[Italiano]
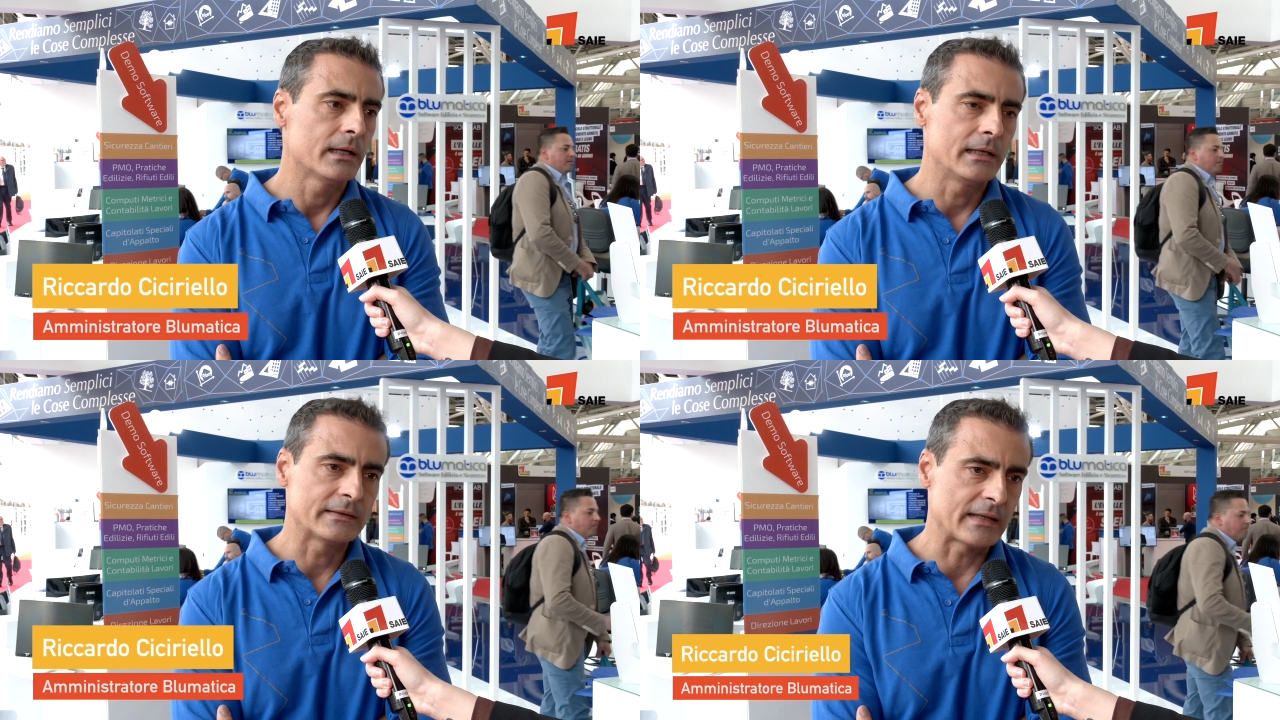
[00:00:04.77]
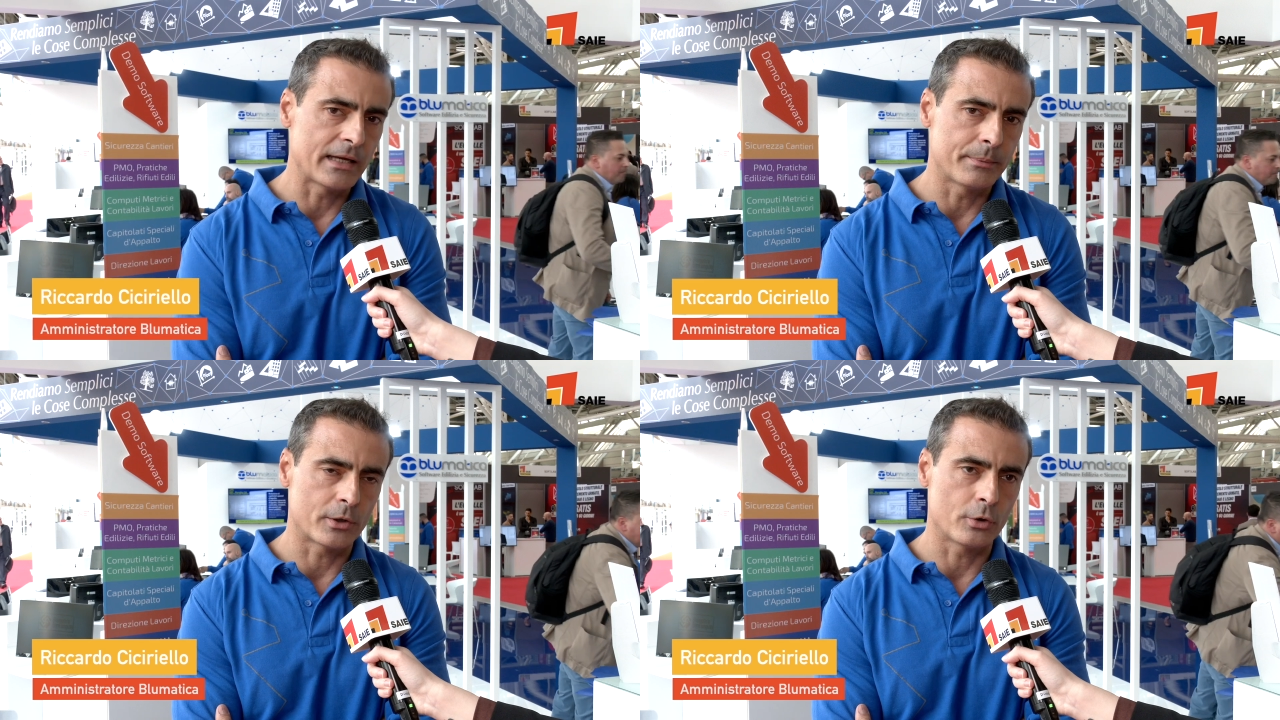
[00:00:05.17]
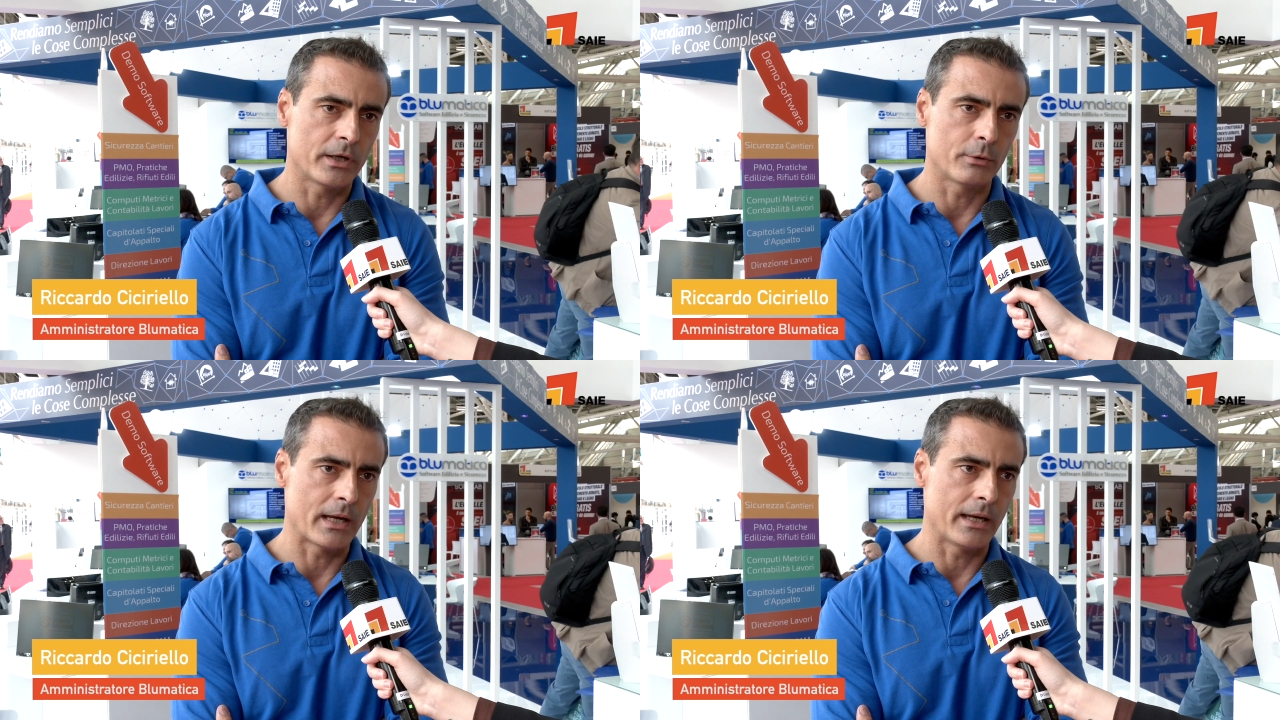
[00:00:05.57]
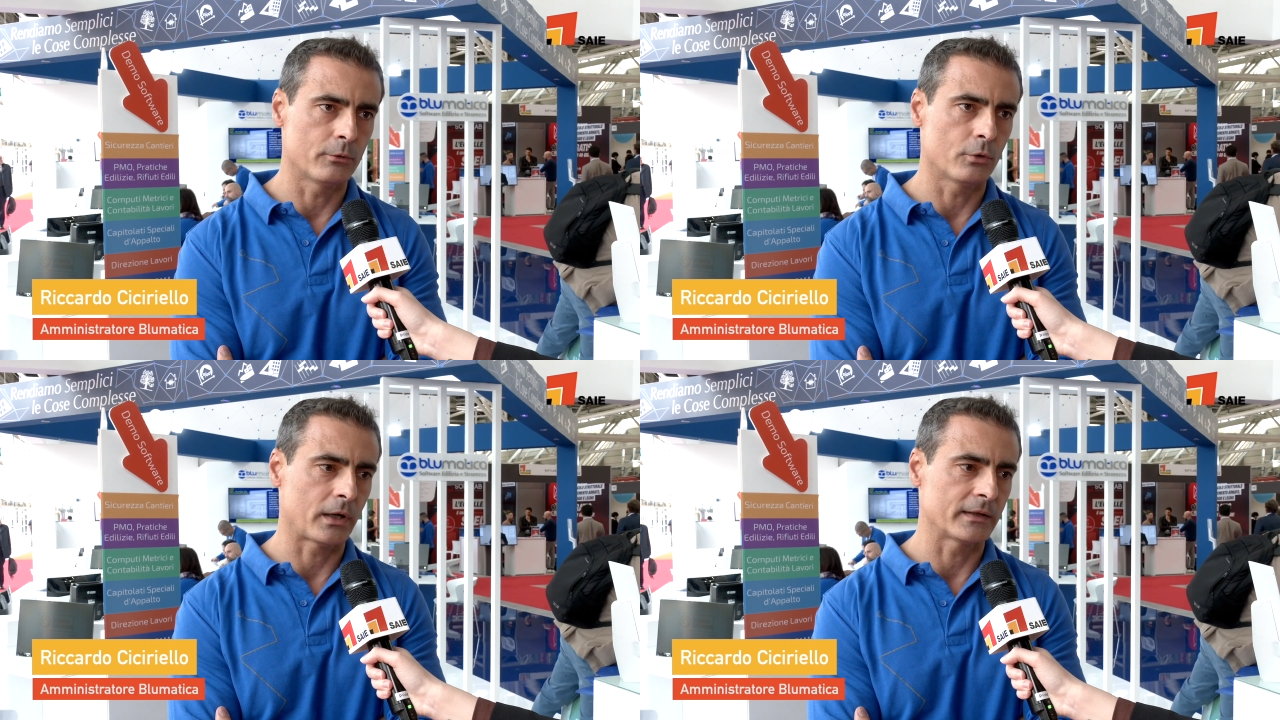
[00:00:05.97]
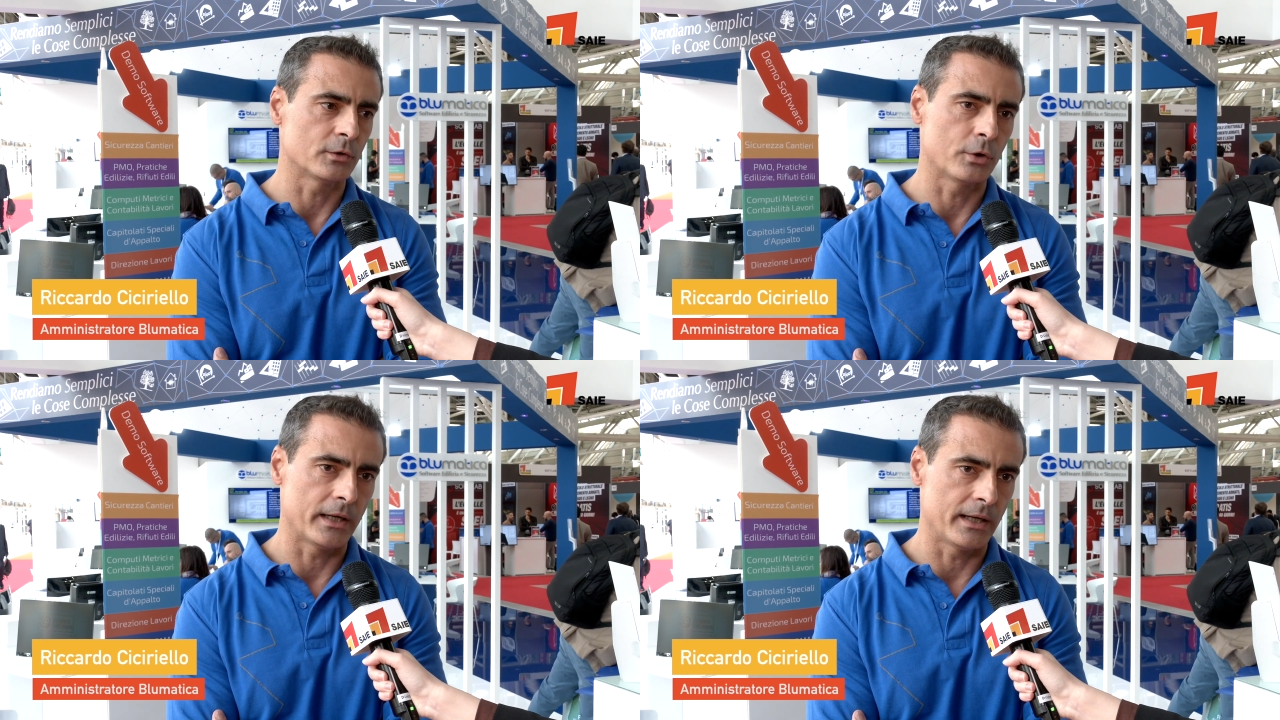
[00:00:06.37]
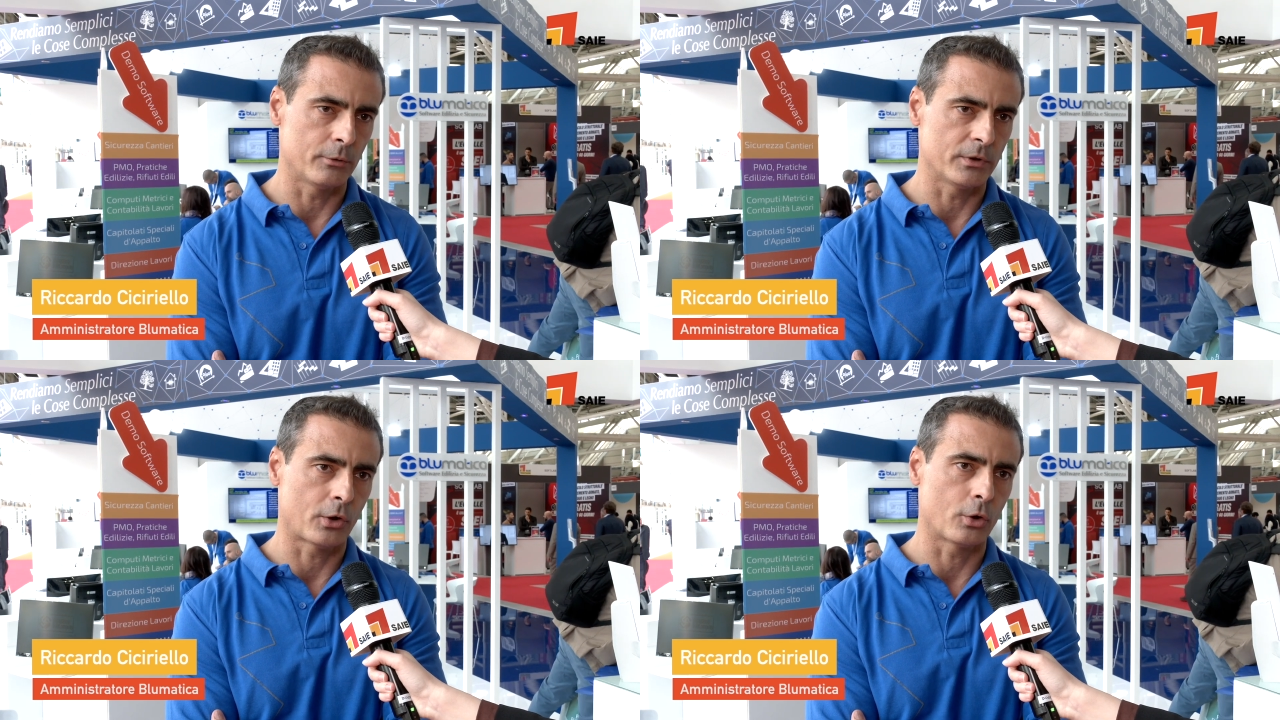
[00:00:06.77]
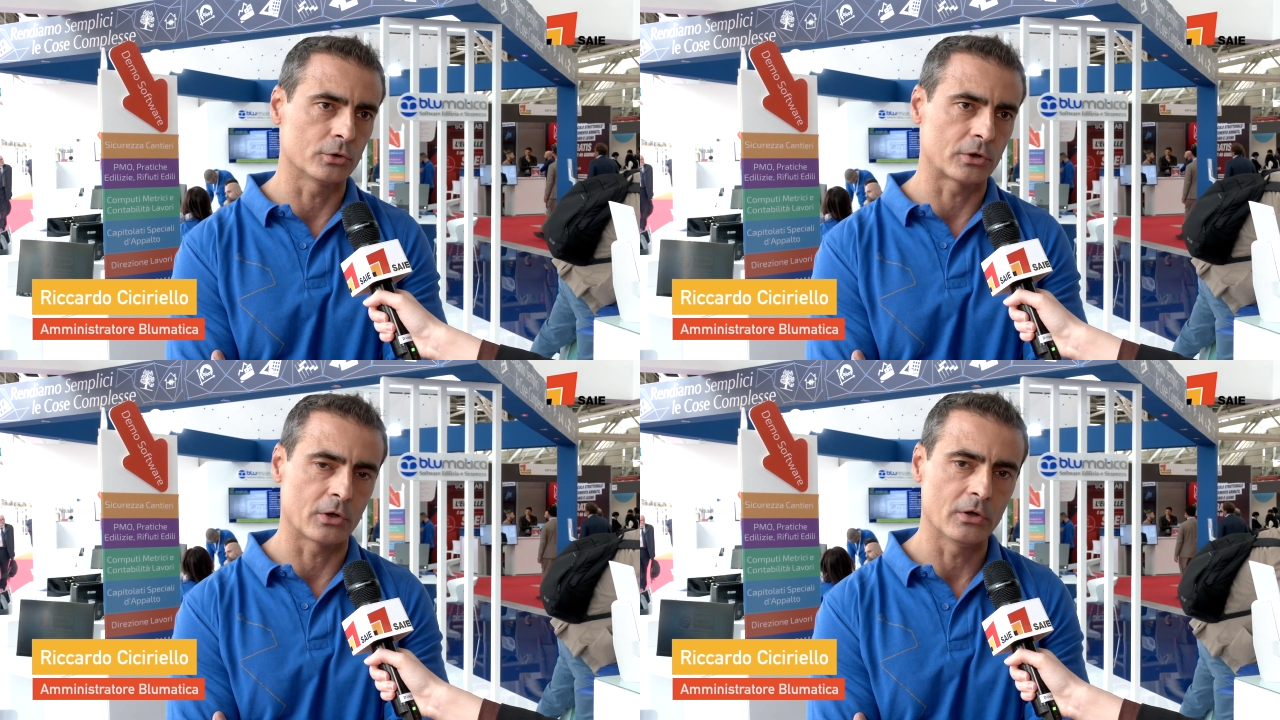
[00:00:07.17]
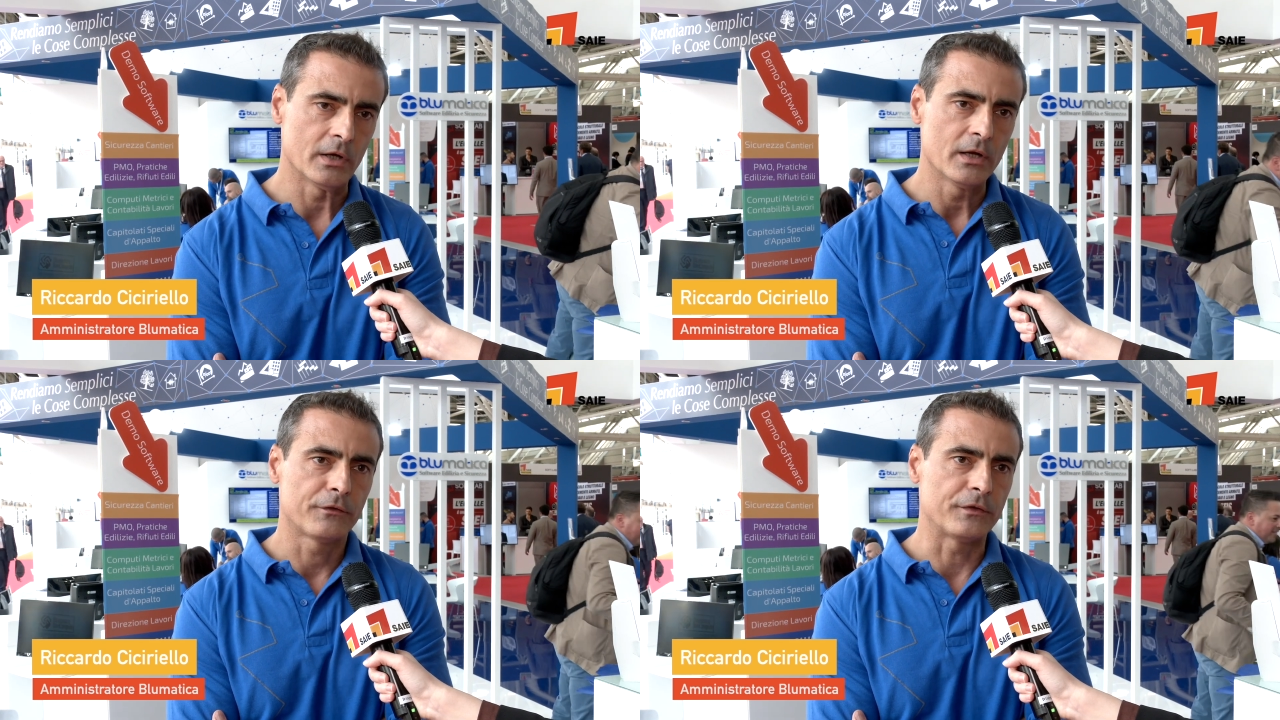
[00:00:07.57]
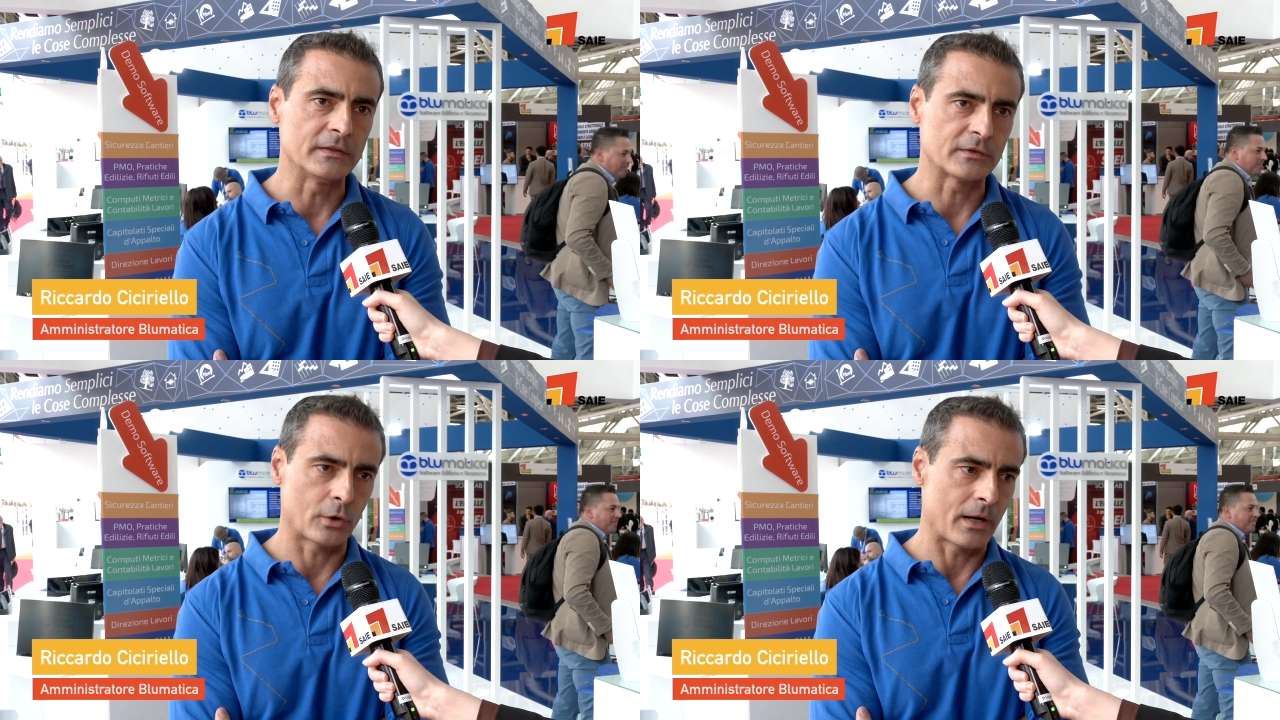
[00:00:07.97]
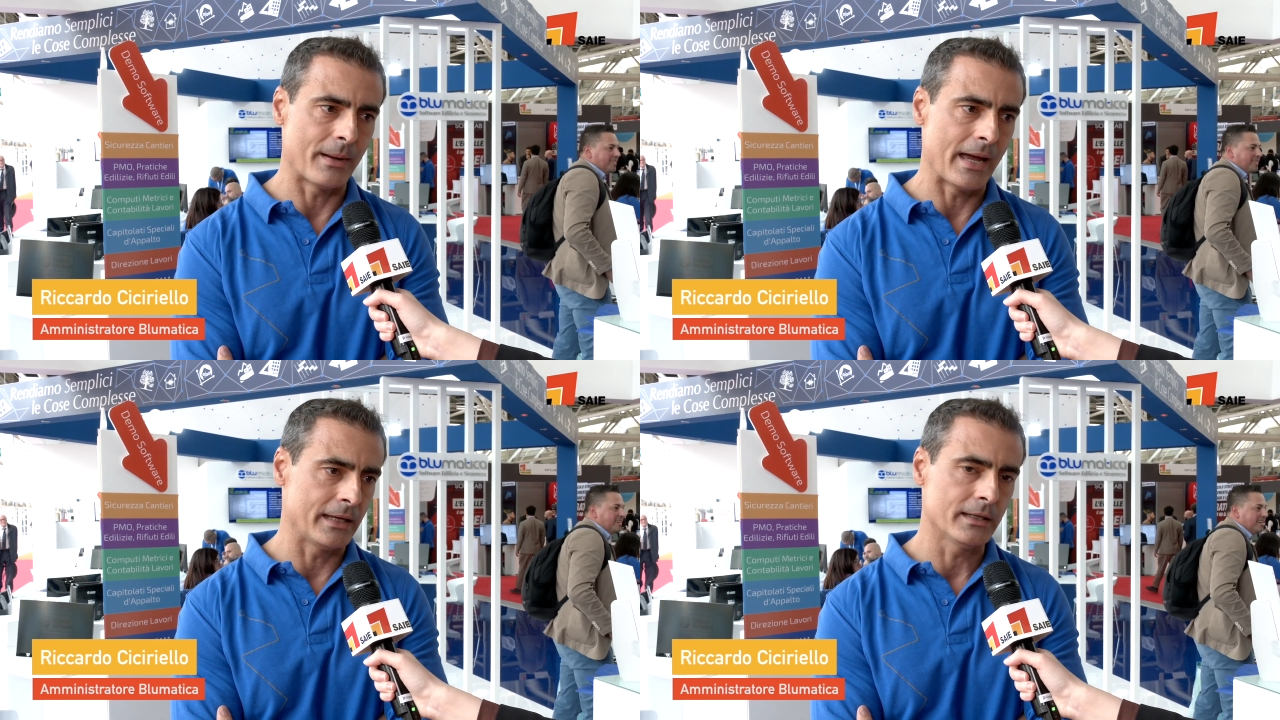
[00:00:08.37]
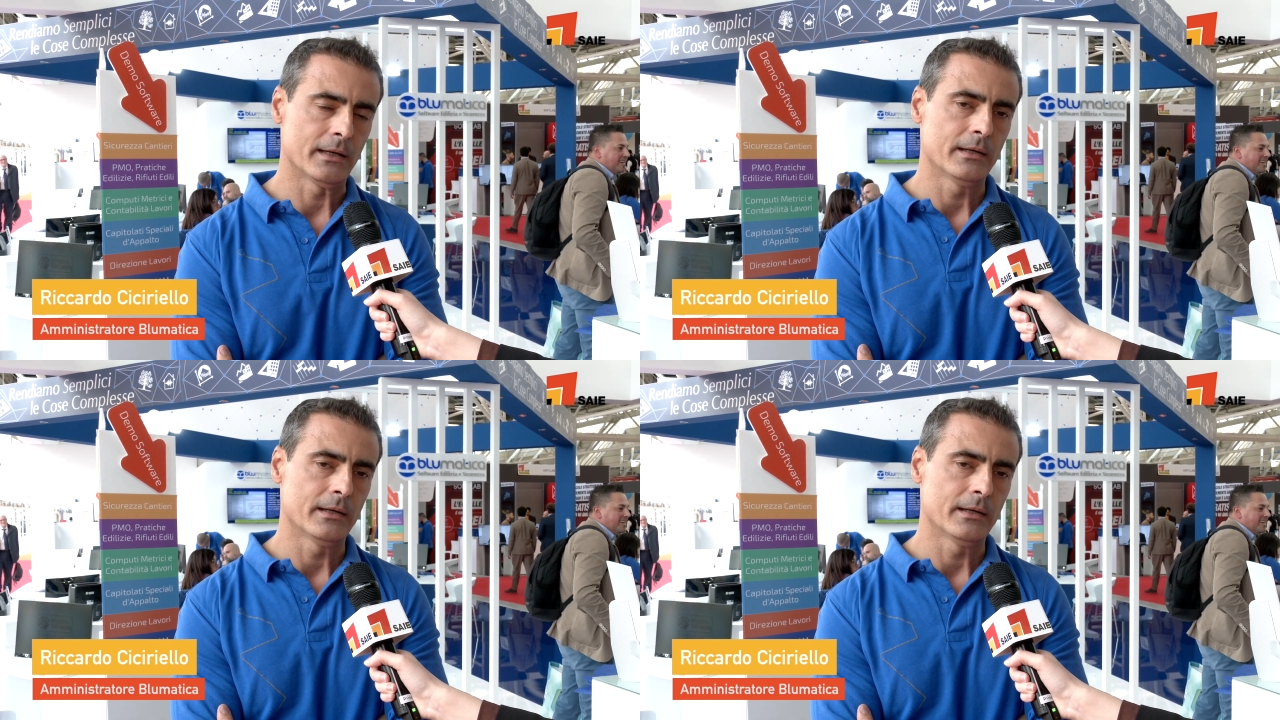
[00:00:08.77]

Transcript: il SAIE per noi è un'occasione, un, un incontro fisso oramai